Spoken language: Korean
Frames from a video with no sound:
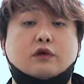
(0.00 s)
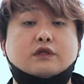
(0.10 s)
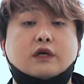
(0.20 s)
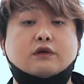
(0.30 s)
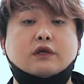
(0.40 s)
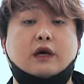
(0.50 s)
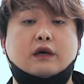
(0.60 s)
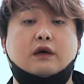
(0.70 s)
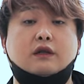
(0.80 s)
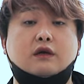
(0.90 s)
전차전이
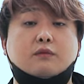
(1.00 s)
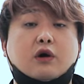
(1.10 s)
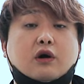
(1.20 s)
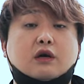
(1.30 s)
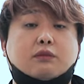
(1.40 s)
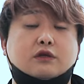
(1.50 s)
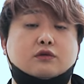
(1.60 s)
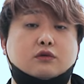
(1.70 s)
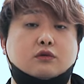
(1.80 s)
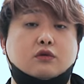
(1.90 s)
가능하다는 평가를 받을
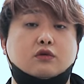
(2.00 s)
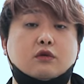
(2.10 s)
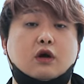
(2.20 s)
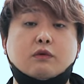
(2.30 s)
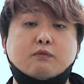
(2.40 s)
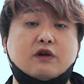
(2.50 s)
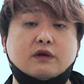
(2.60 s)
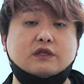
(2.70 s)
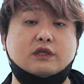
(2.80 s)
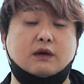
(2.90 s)
정도로 넓은
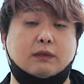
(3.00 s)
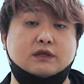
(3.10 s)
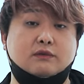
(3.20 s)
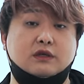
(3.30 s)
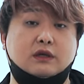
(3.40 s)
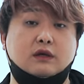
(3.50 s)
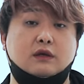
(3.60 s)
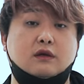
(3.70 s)
평야지대가 많습니다.